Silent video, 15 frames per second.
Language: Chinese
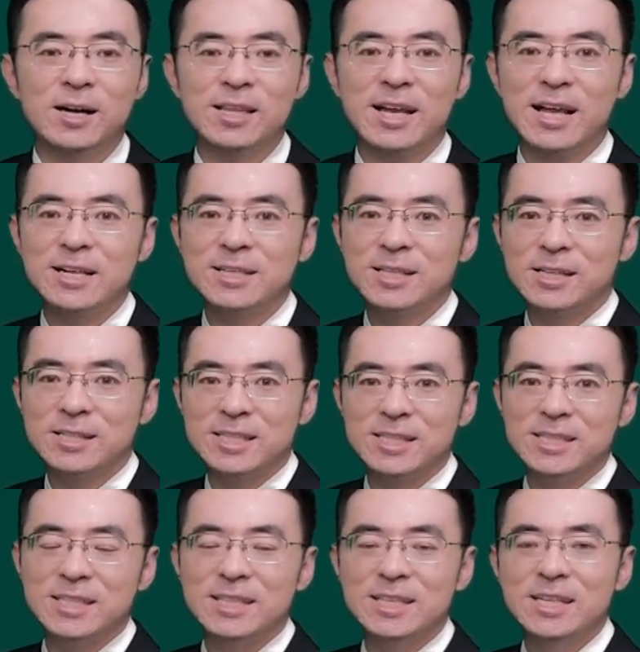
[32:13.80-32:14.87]
好，来看这道
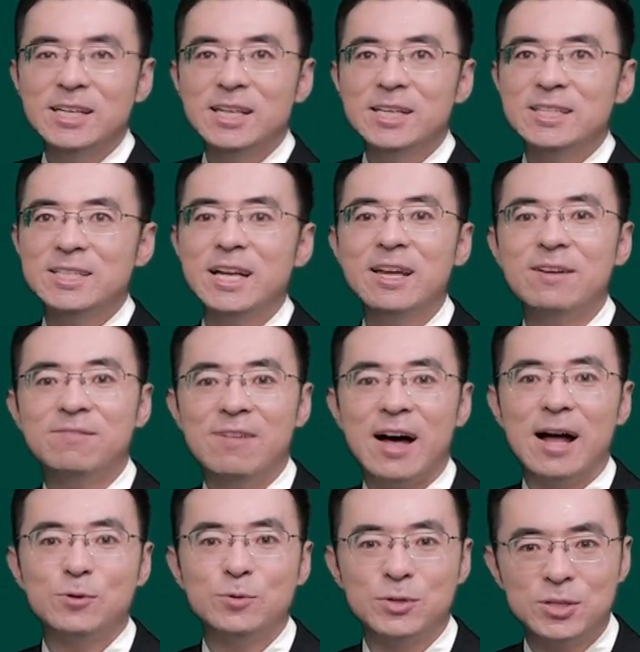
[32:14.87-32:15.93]
题：下列
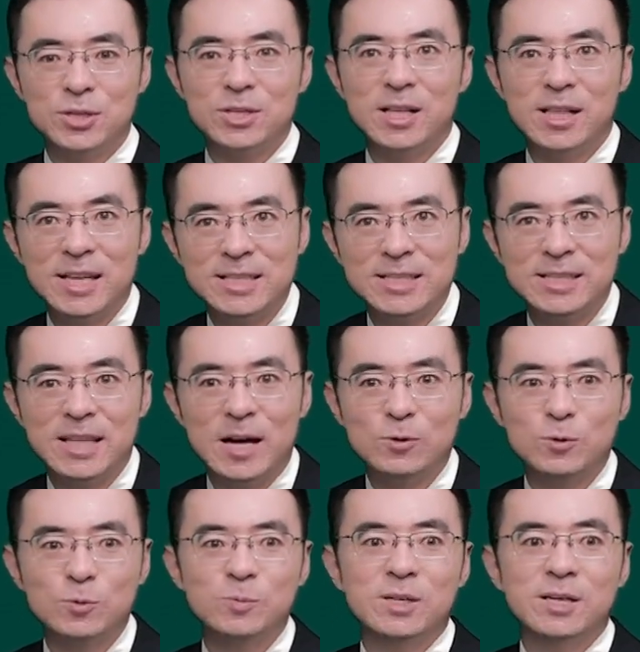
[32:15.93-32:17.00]
法律事实的类型
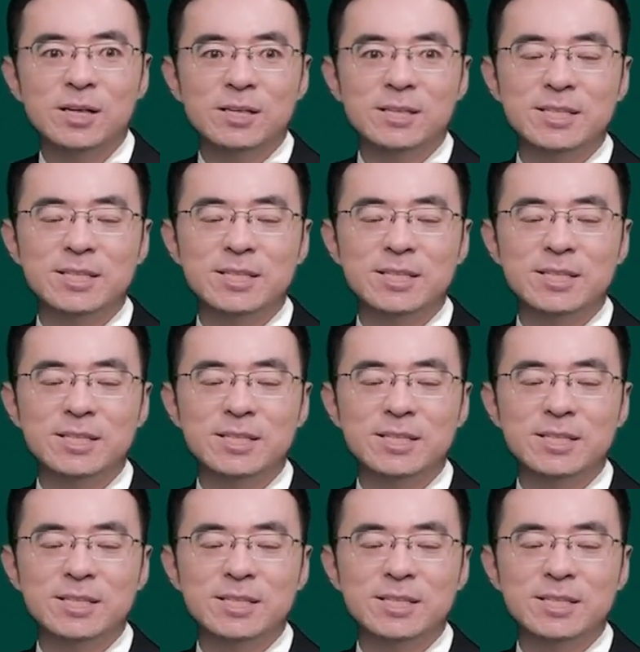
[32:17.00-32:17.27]
当中，